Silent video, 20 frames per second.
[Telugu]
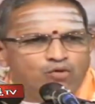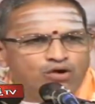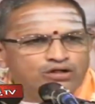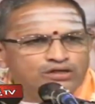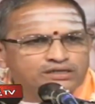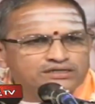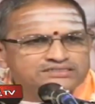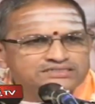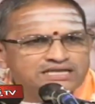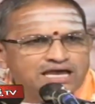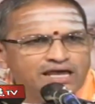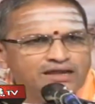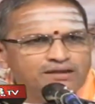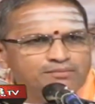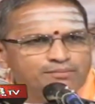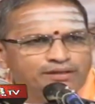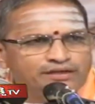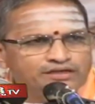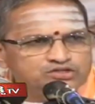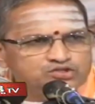ఒక్కసారి
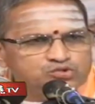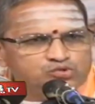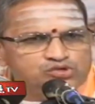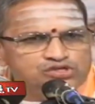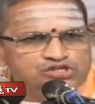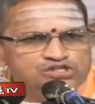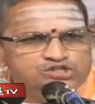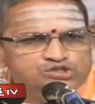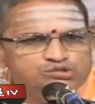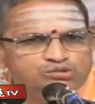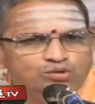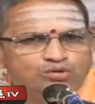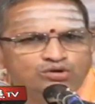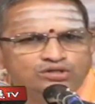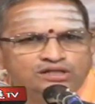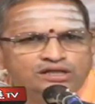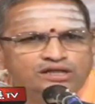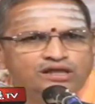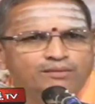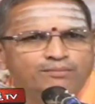మనసు
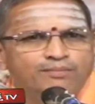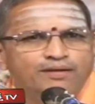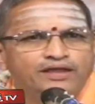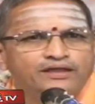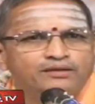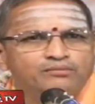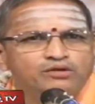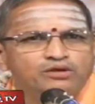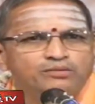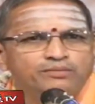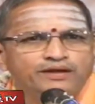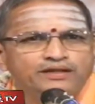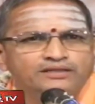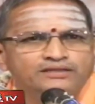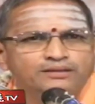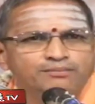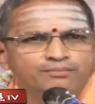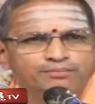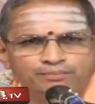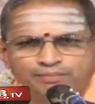ఈశ్వరుడి దగ్గర పాదములు
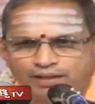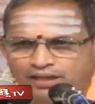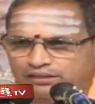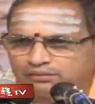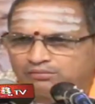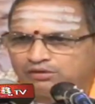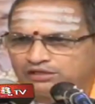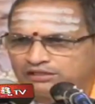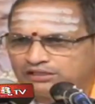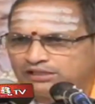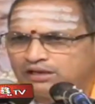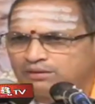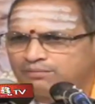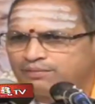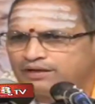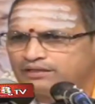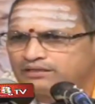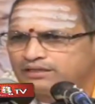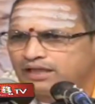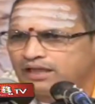పెడితే పాదముల దగ్గర
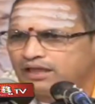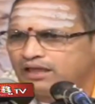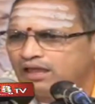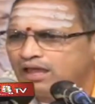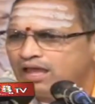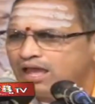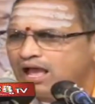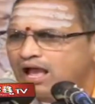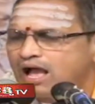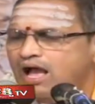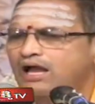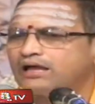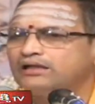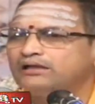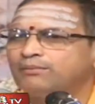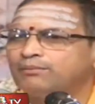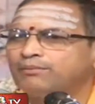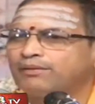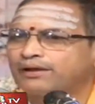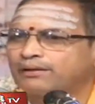పెడితే
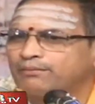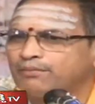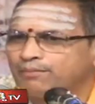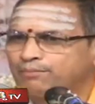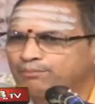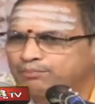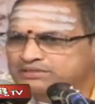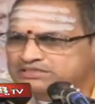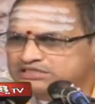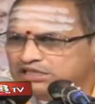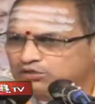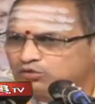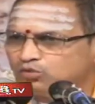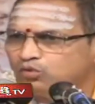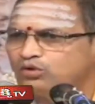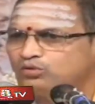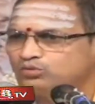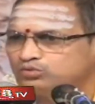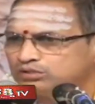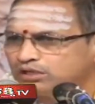ఆయన
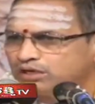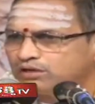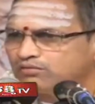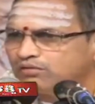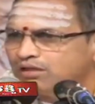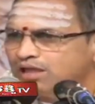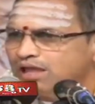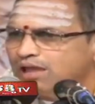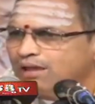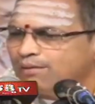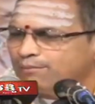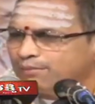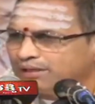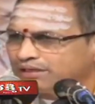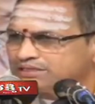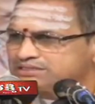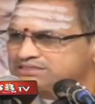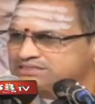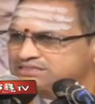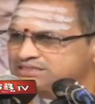పరమప్రసన్నుడవుతాడు
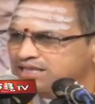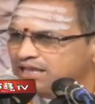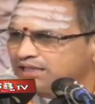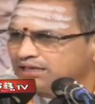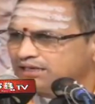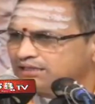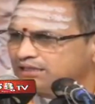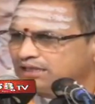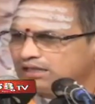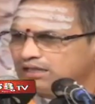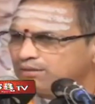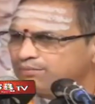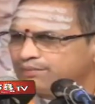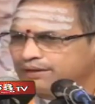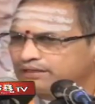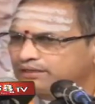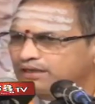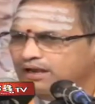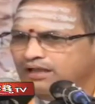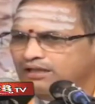మనస్సు ఆయన దగ్గర
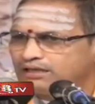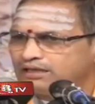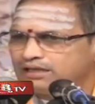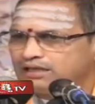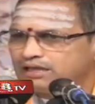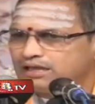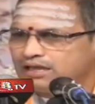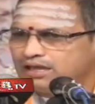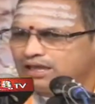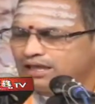పెట్టడానికి